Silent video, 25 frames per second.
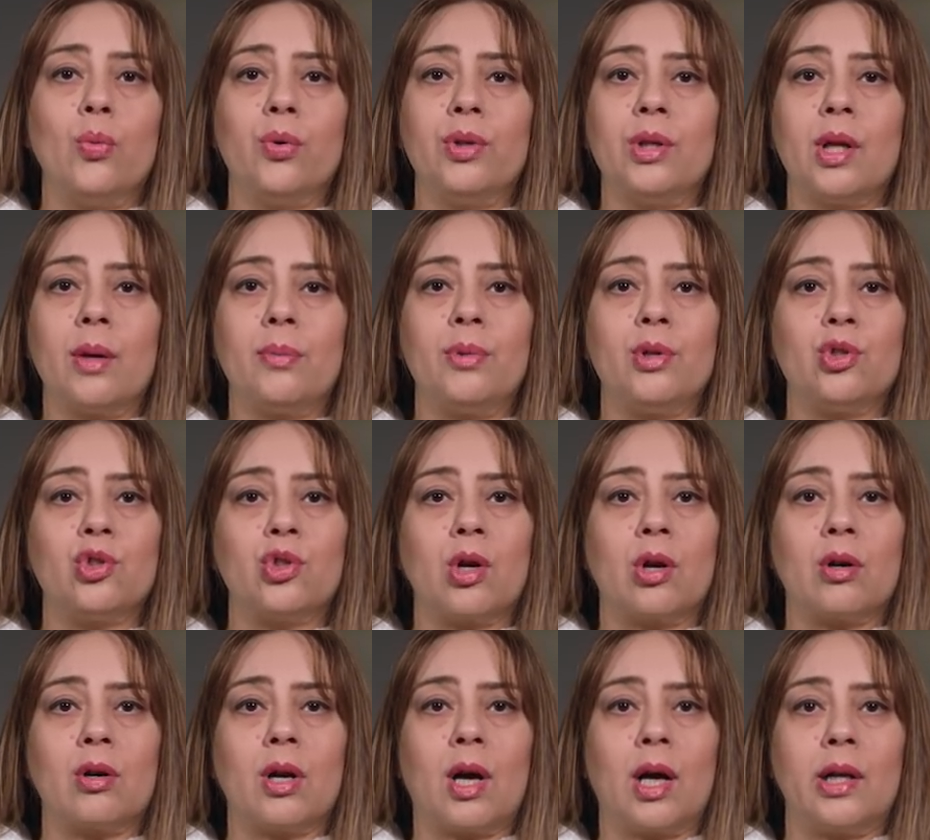والنبي
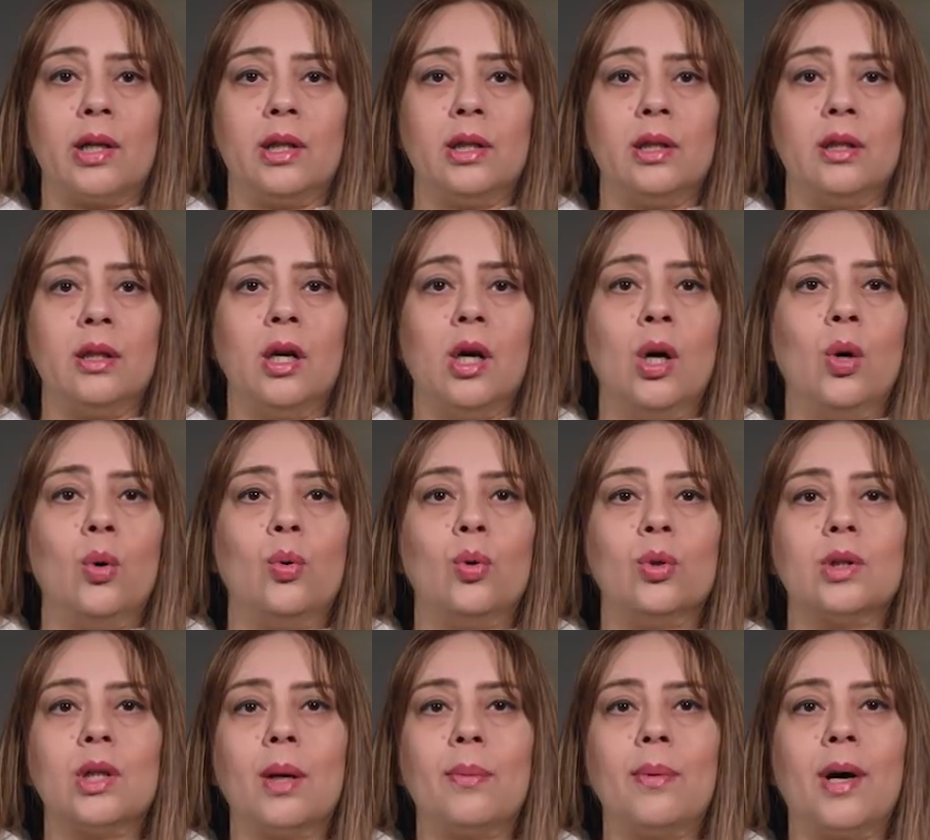يشر عليه
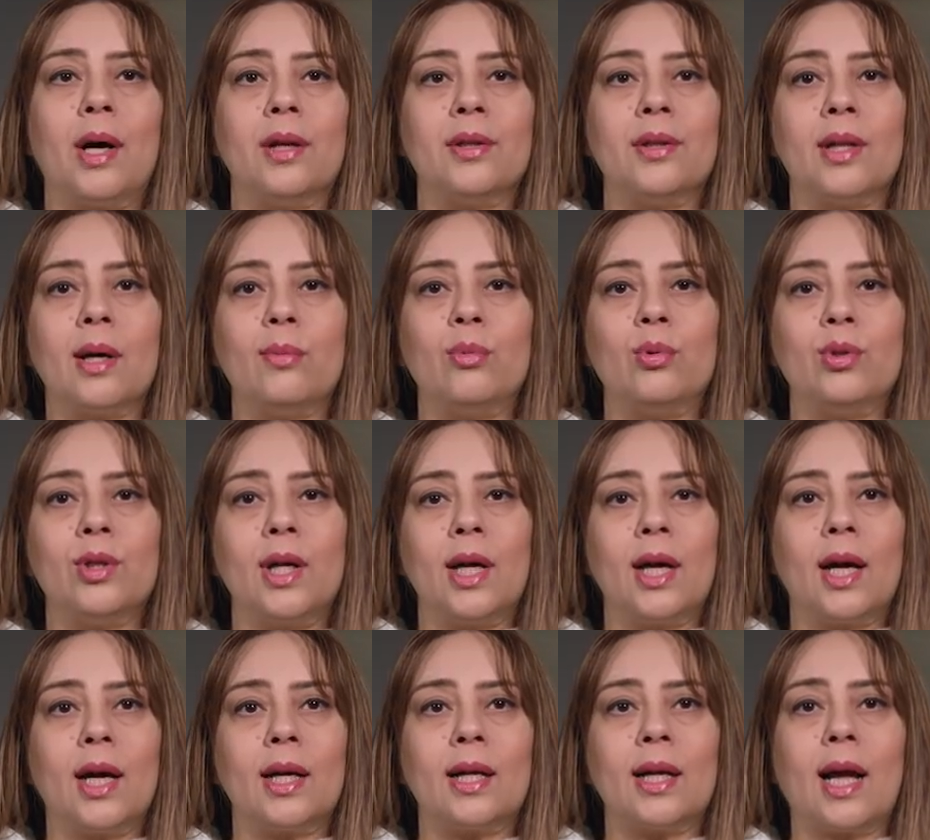وطبعا ده
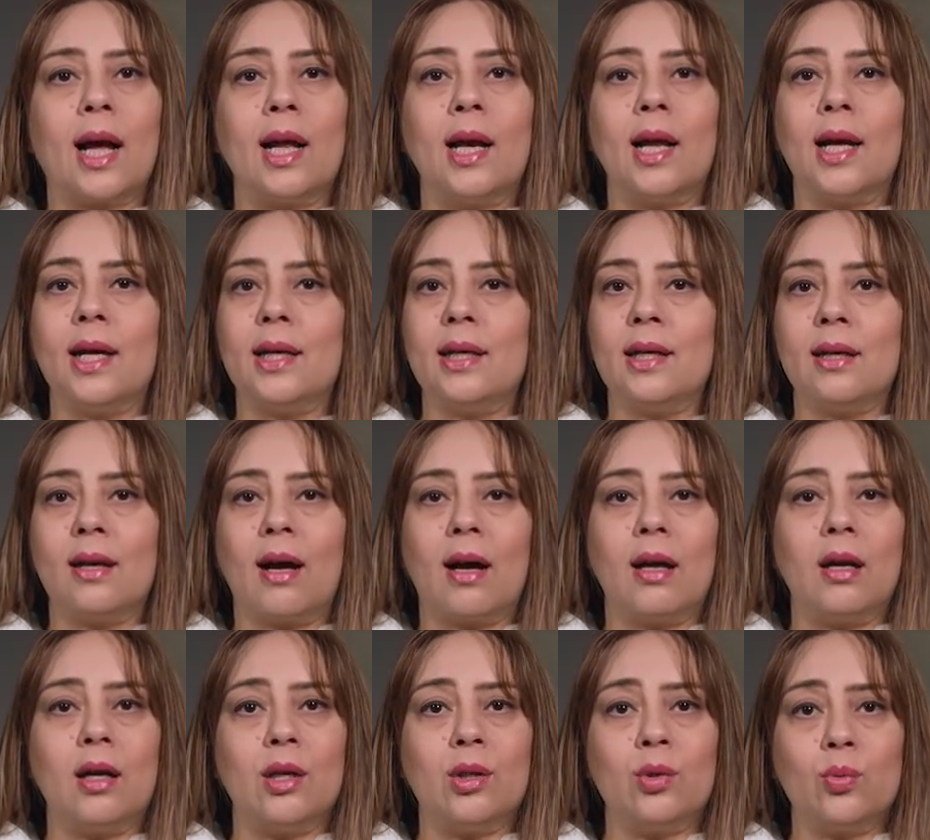بناء على
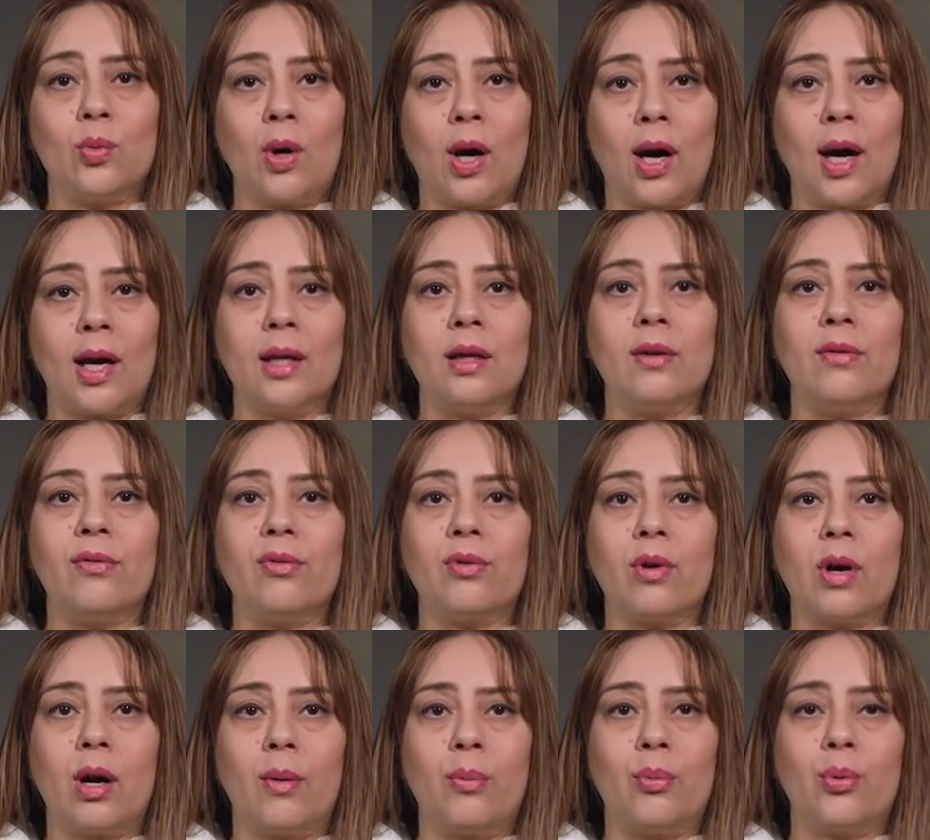ايه على انه حي
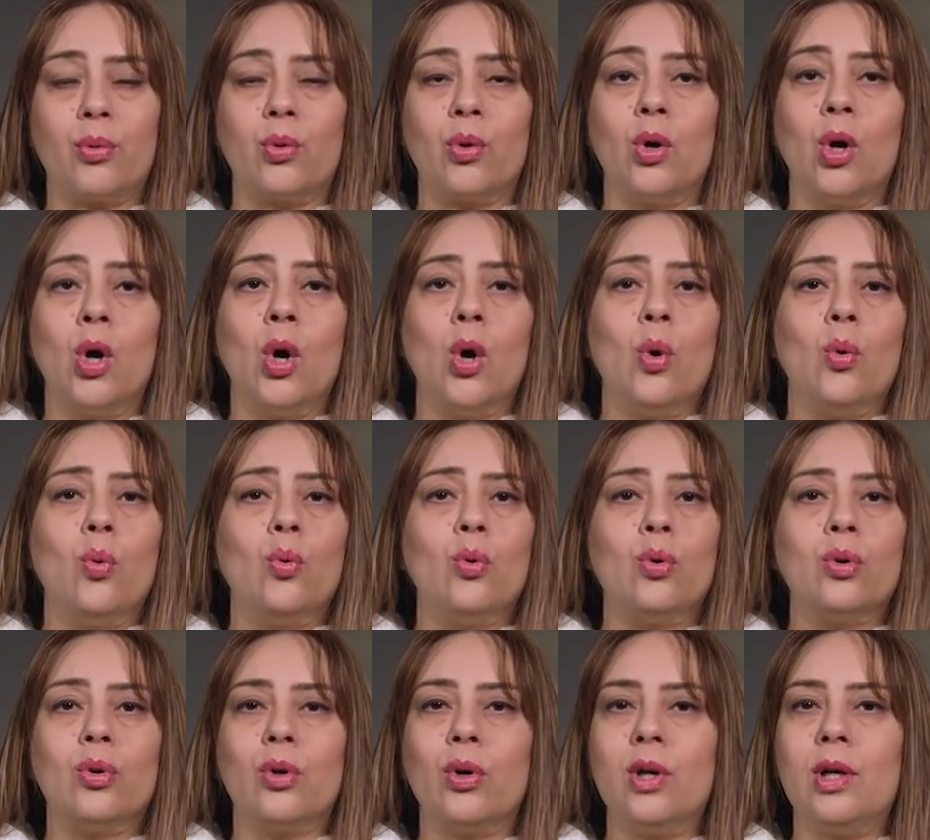في قبره
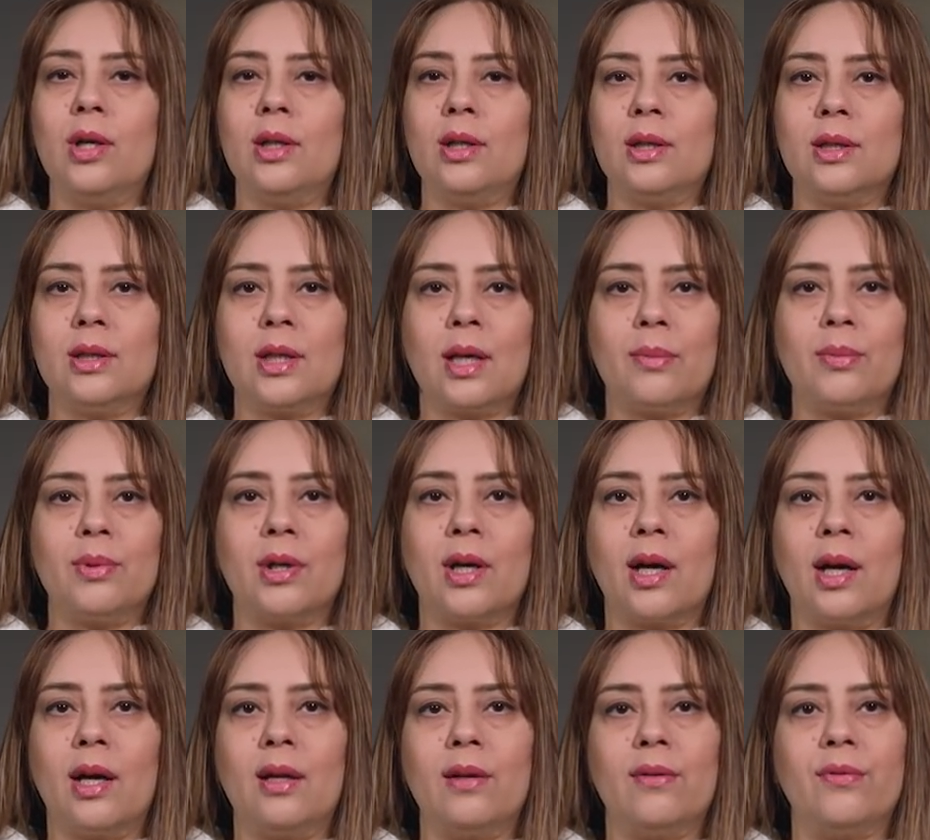وكل ده
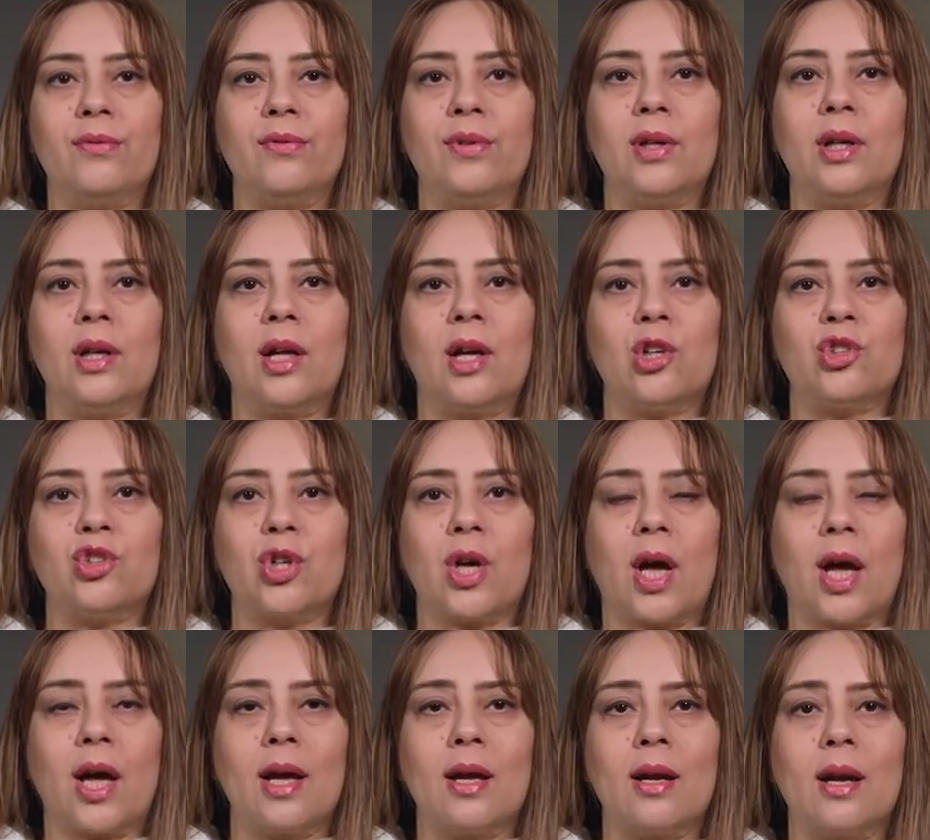بيخالف فيه
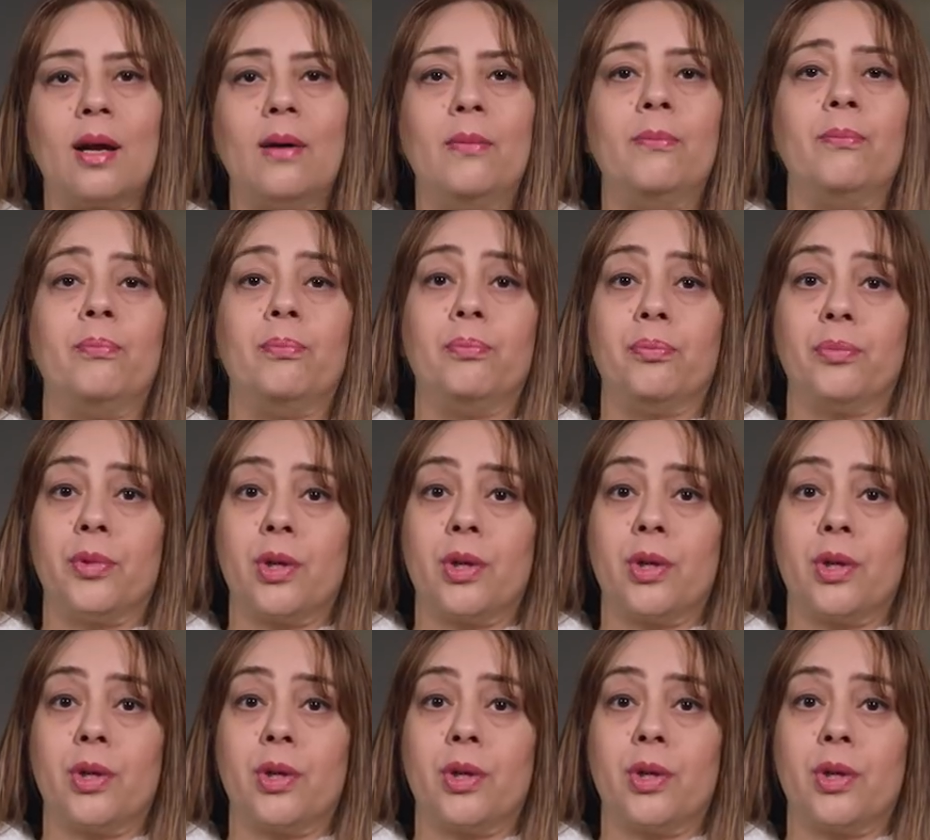الاشاعره